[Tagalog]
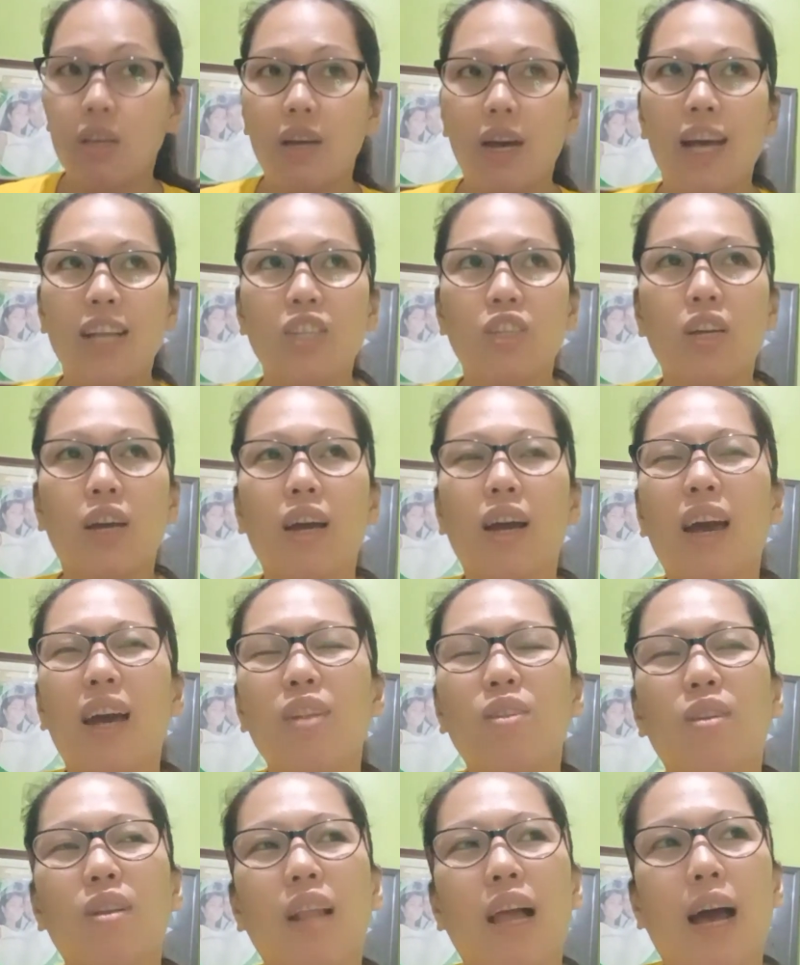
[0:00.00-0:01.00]
At
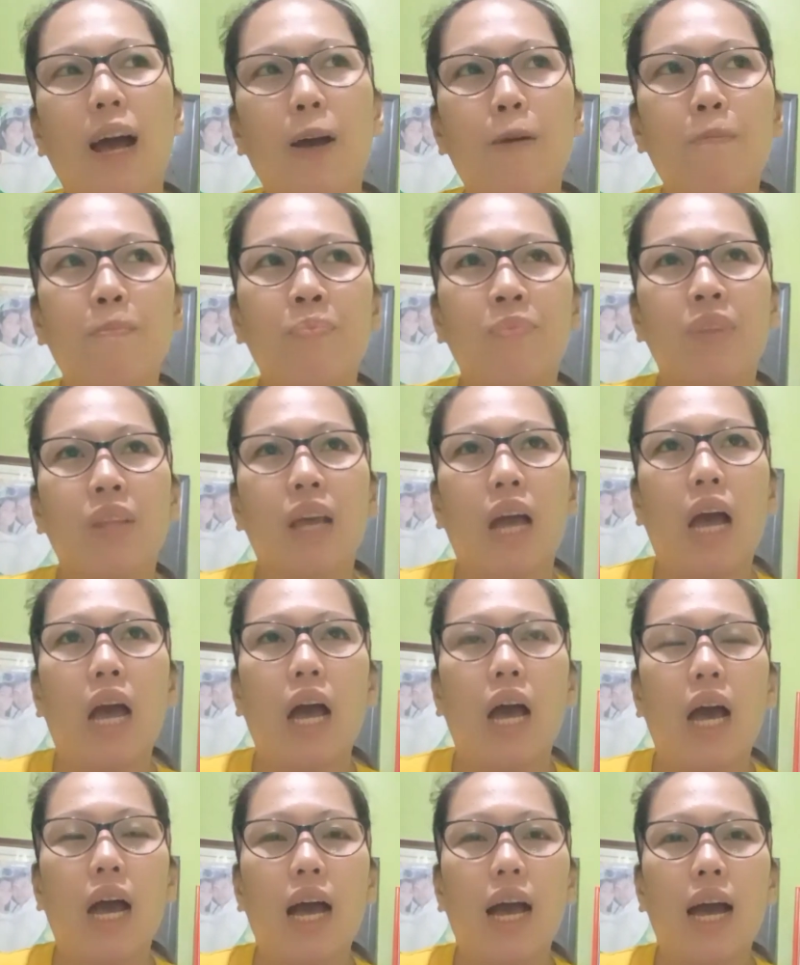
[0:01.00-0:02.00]
saka ano lang,
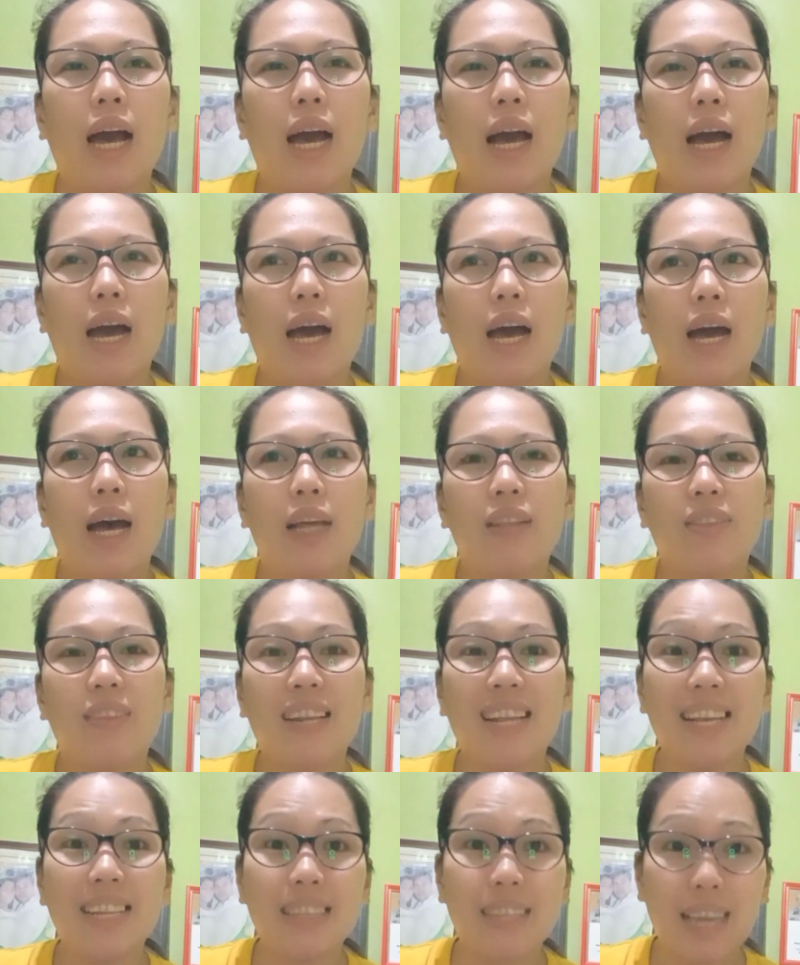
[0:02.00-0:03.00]
3 uh, ah,
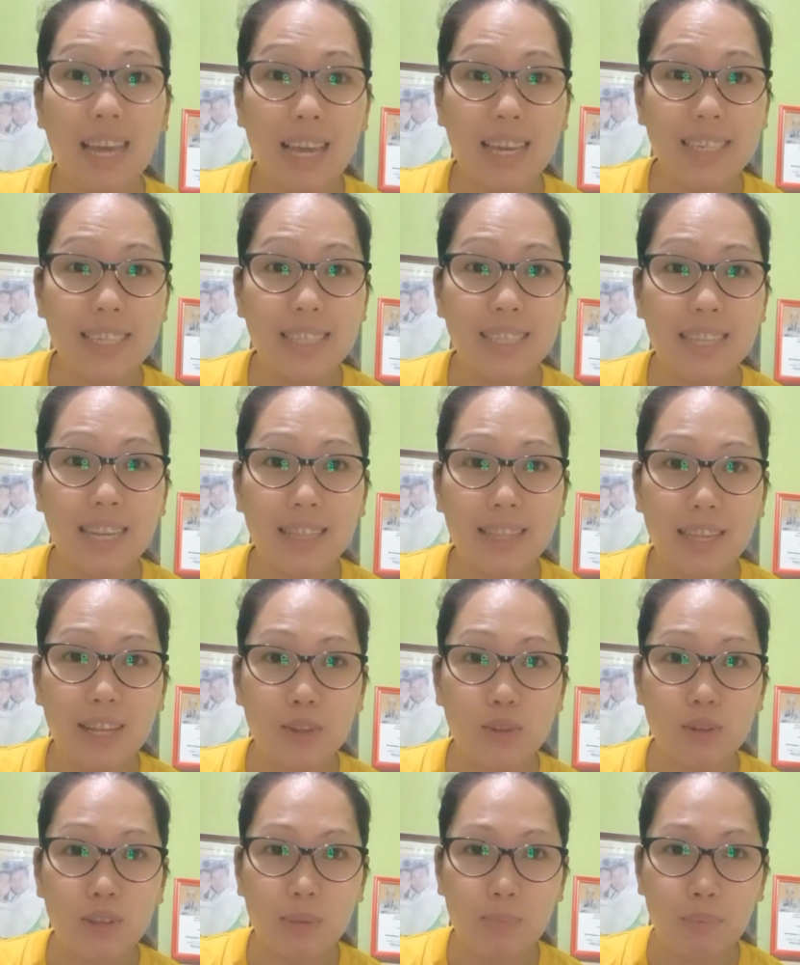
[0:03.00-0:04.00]
days,
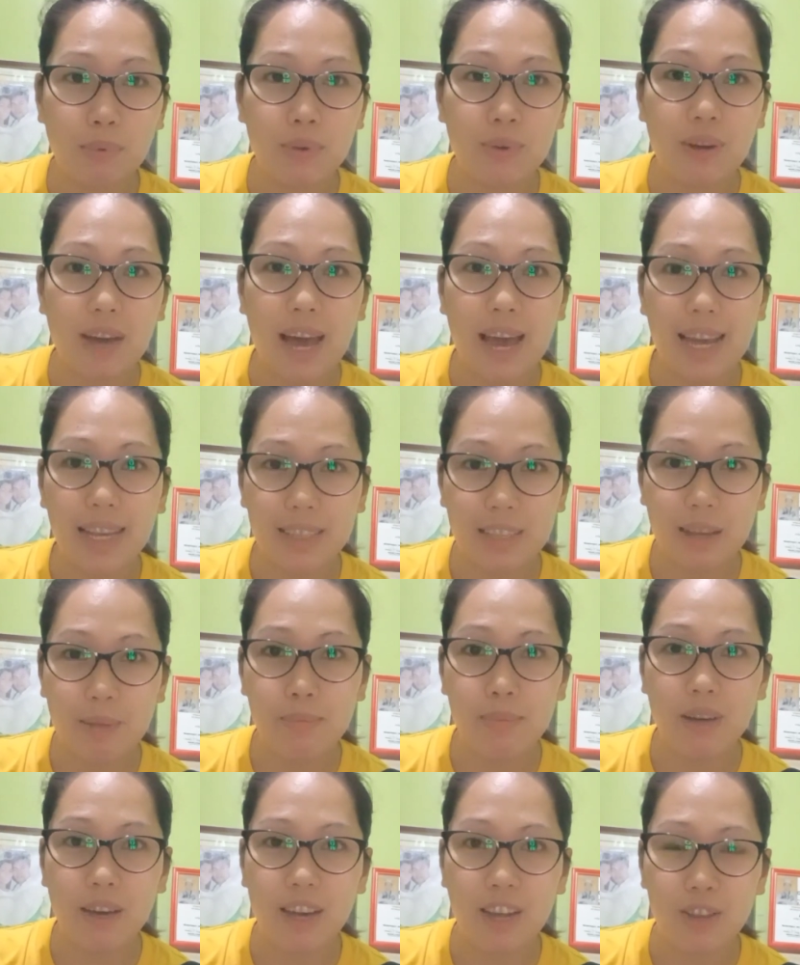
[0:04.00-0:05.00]
nandito na po yung
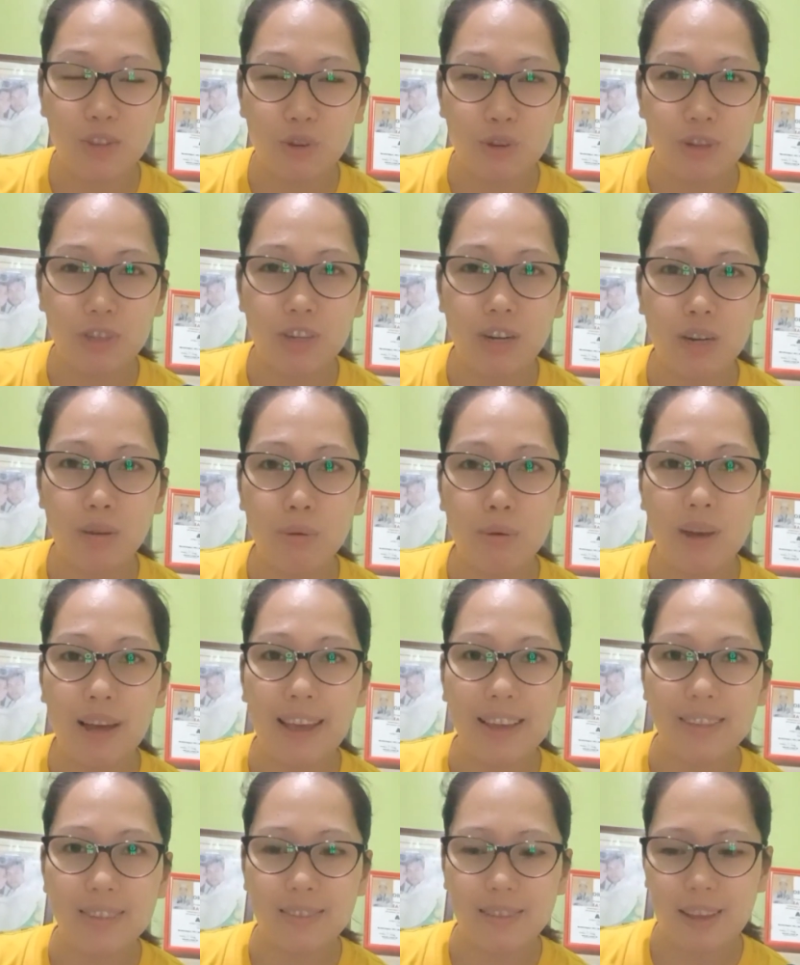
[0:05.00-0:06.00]
item ng in-order ko
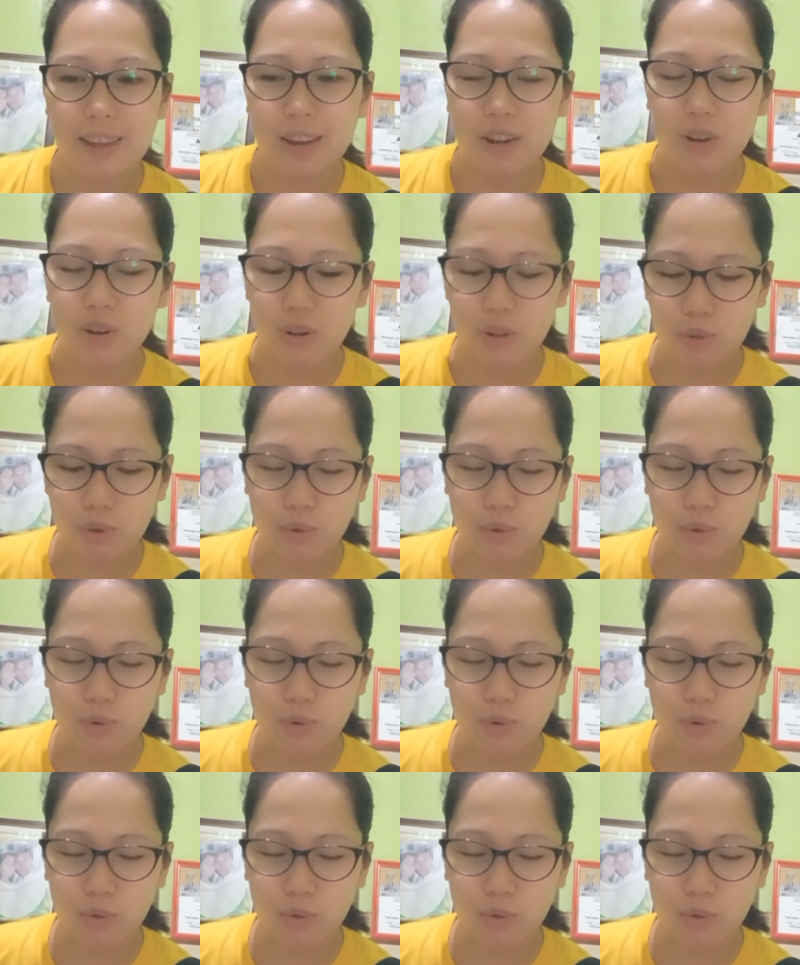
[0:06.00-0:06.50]
kay seller.